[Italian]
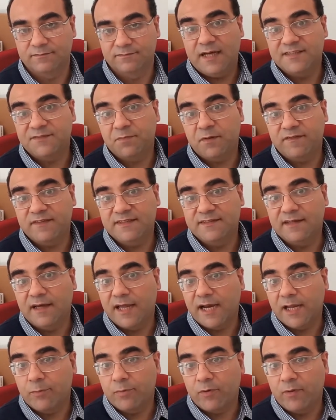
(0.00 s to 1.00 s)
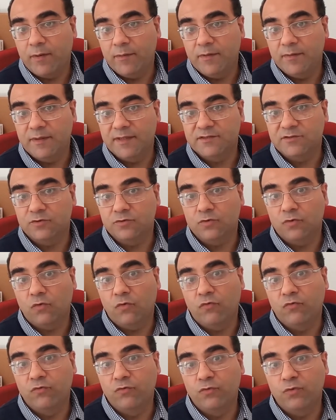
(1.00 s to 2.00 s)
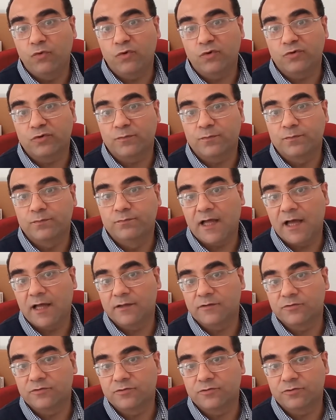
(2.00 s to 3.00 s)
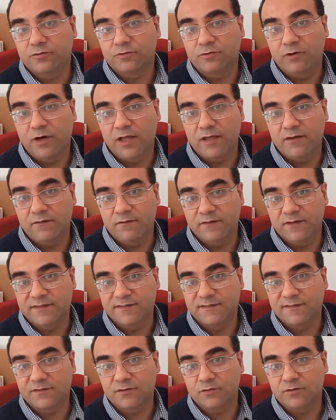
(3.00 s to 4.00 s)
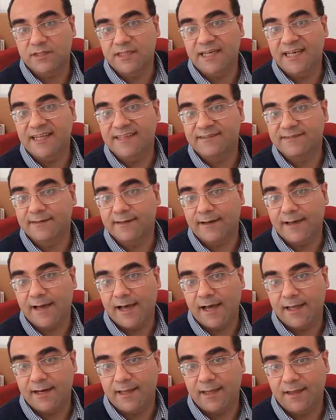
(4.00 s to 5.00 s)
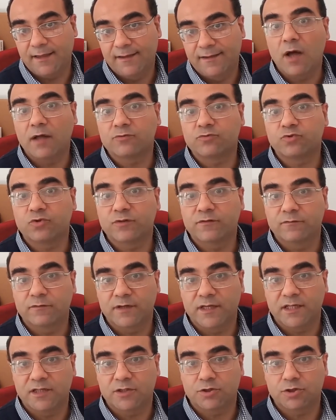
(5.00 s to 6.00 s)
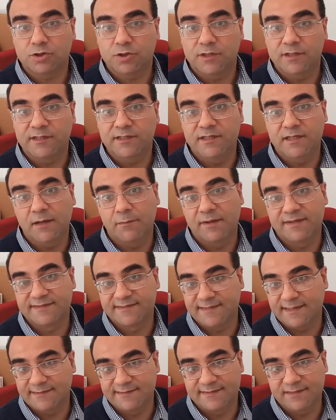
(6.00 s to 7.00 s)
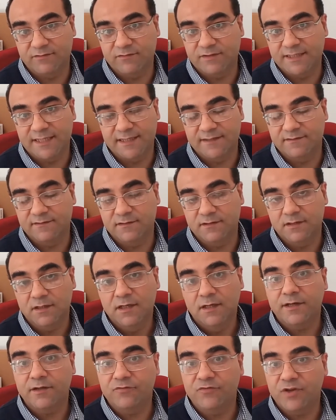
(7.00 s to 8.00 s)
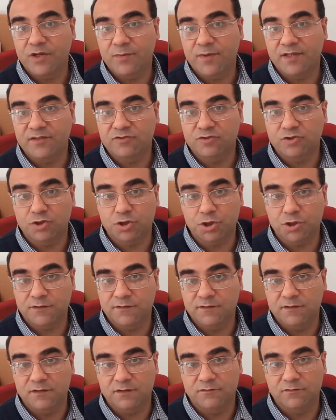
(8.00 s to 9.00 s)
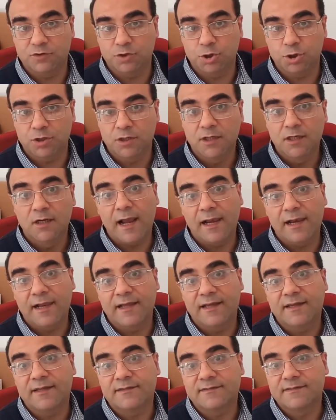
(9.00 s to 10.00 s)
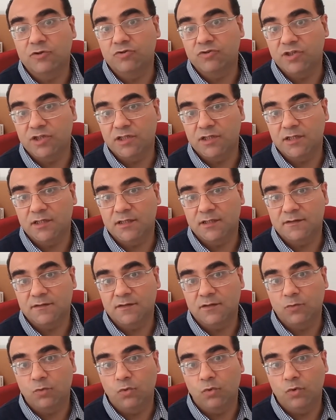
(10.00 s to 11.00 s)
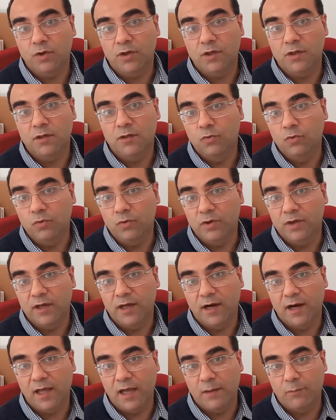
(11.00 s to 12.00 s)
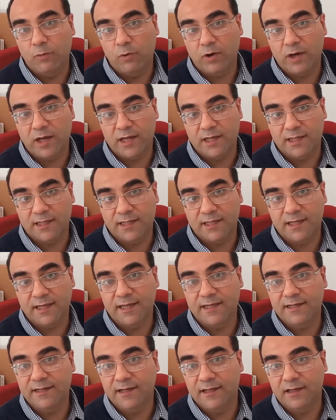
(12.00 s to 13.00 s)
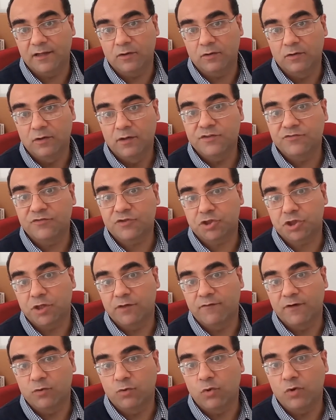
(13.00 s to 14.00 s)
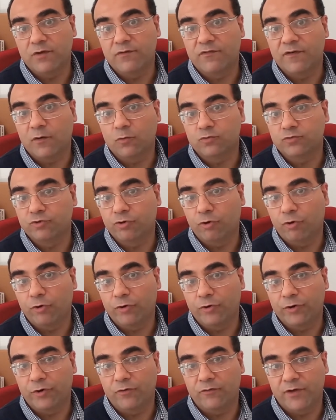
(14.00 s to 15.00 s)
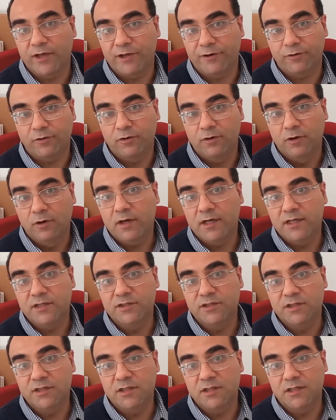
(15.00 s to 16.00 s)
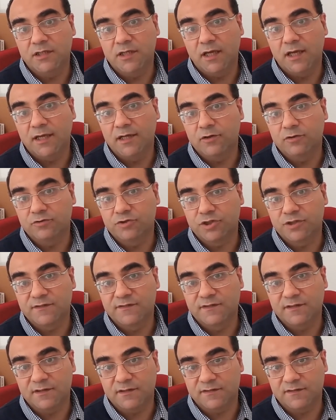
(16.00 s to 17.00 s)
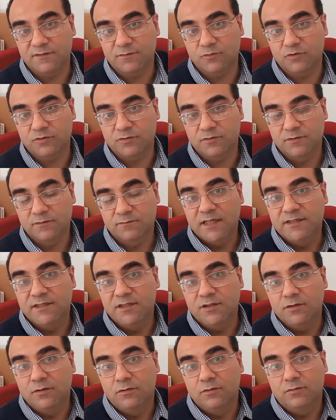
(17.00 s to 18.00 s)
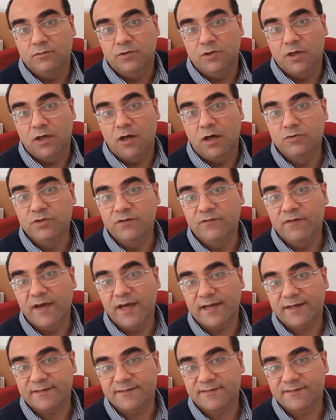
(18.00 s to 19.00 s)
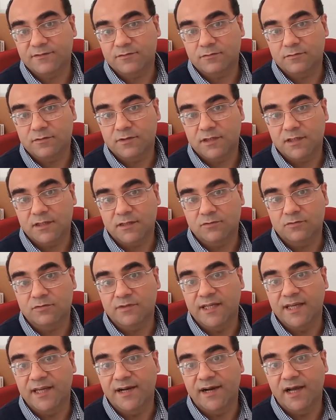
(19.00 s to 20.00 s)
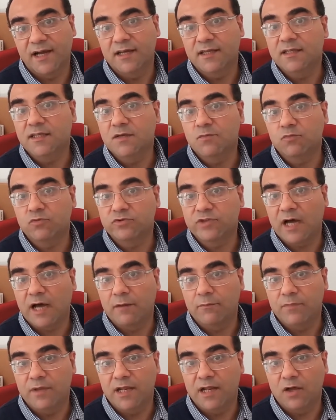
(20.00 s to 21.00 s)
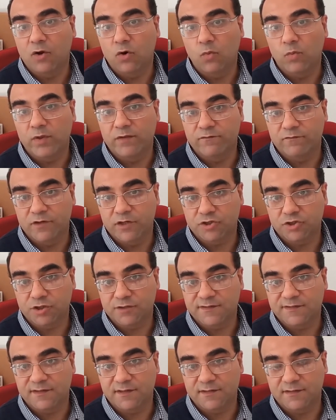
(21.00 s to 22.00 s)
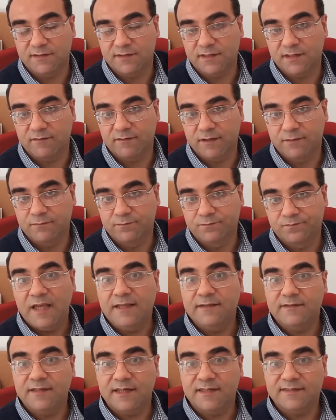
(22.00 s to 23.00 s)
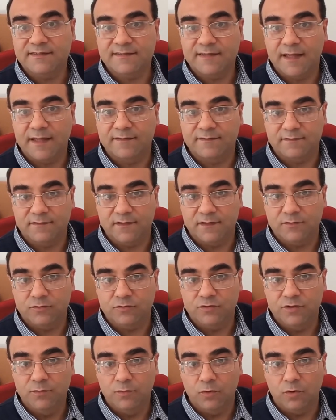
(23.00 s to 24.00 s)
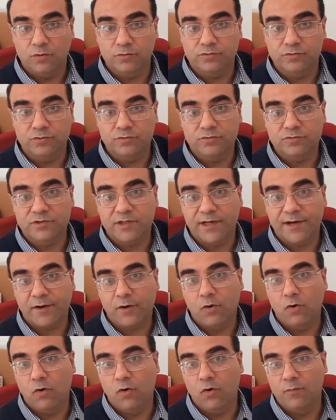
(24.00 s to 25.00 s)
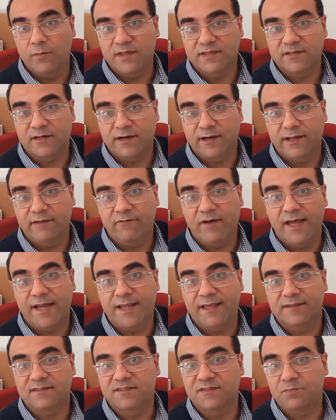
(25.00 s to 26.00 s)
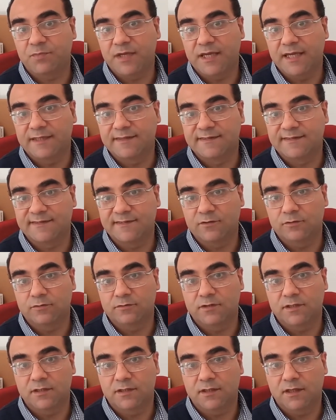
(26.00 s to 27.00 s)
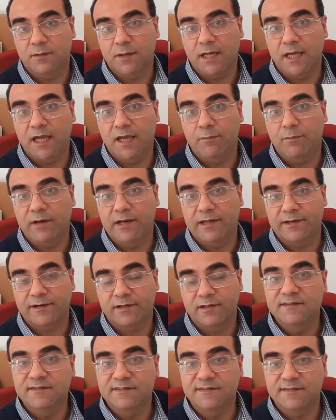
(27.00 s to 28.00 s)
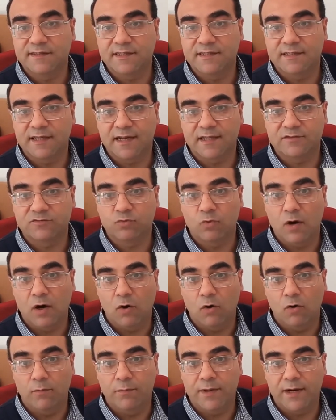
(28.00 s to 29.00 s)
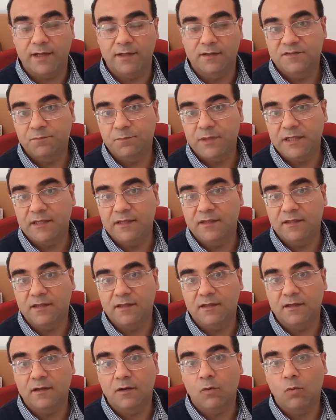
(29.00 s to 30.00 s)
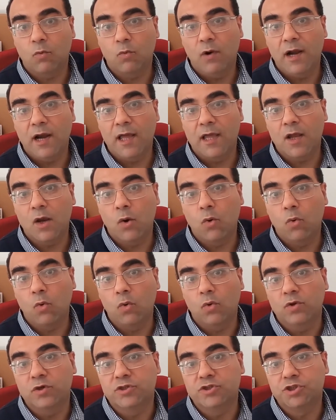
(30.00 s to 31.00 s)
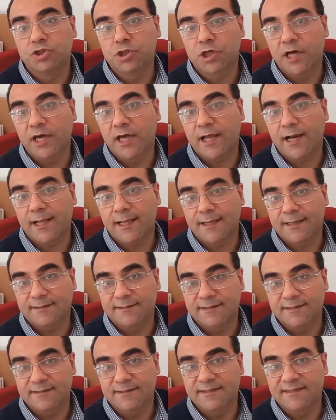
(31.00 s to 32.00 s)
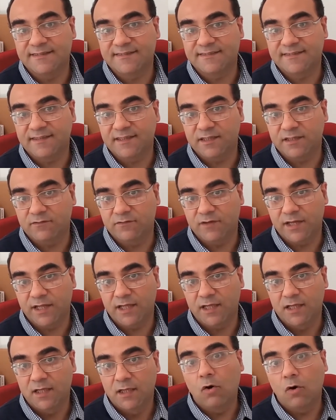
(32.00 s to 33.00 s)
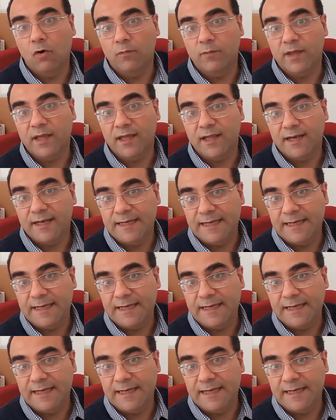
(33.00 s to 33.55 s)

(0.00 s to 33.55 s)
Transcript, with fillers: A spaventare probabilmente non furono tanto le invenzioni letterarie quanto invece gli abbastanza evidenti riferimenti scientifici alle teorie di cui lui all'epoca, anche Galileo, si facevano i fautori, ovvero quelli di eliocentrismo e di un universo che non era immutabile come invece si riteneva. È interessante ad ogni modo notare come tra le varie spiegazioni che Kepler inserì nella sua opera spicchi quella in cui cerca di descrivere come